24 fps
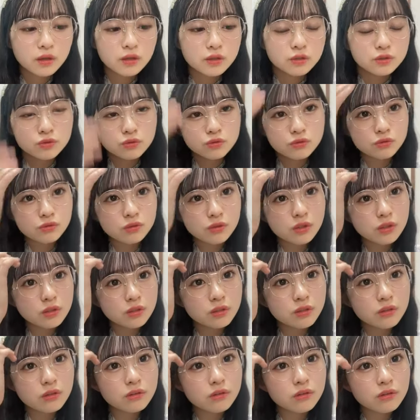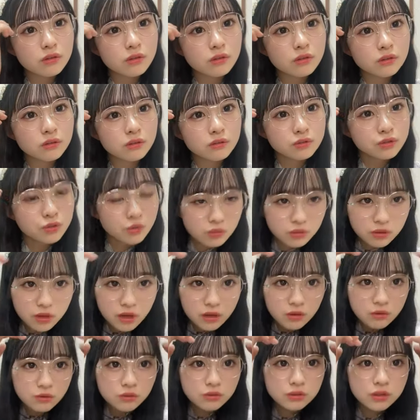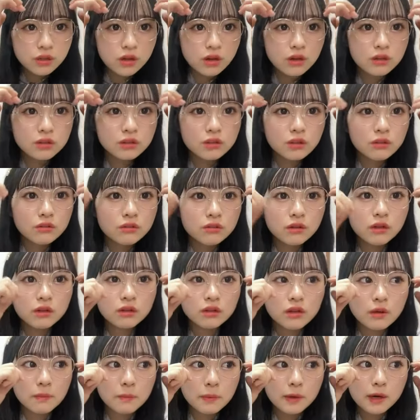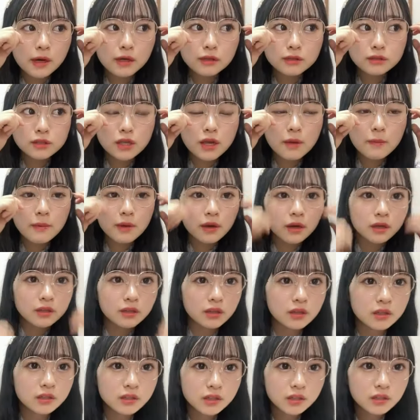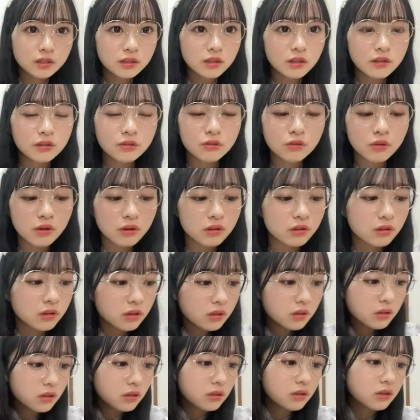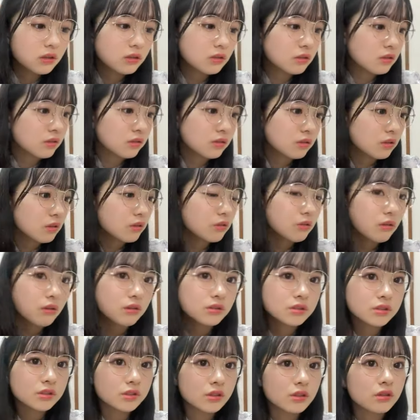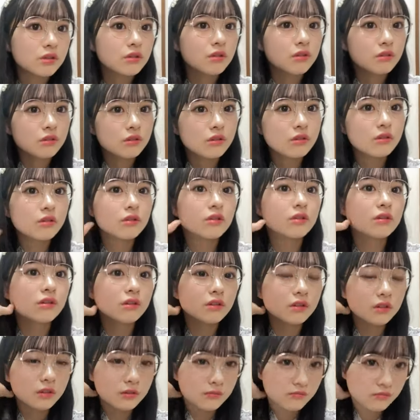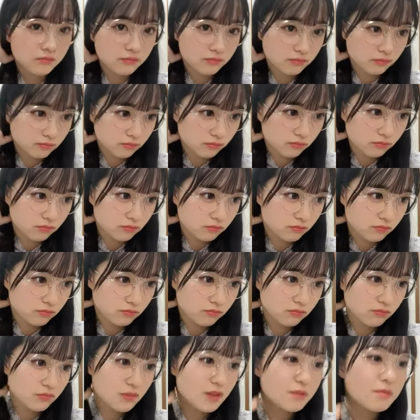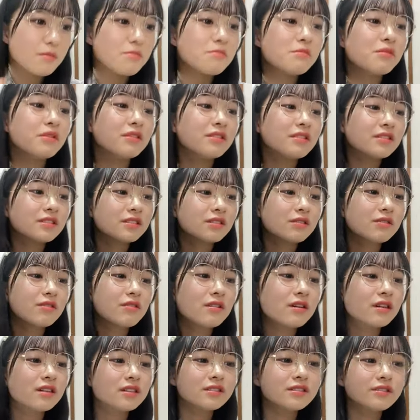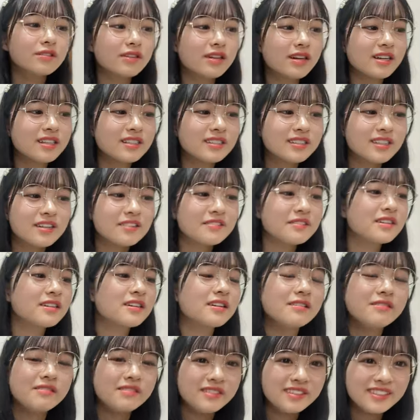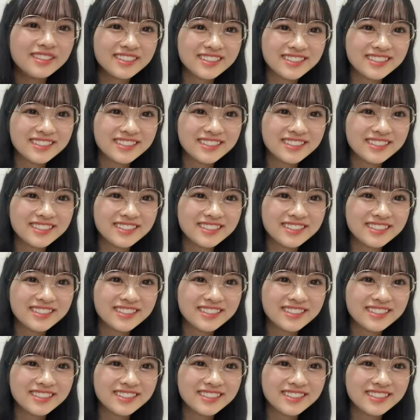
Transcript: そう。で、なんか、小学校に入ってぐらいでやっぱ関西弁が慣れてきたのか。なっていう感じだったんででももうそこからずっと関西弁かも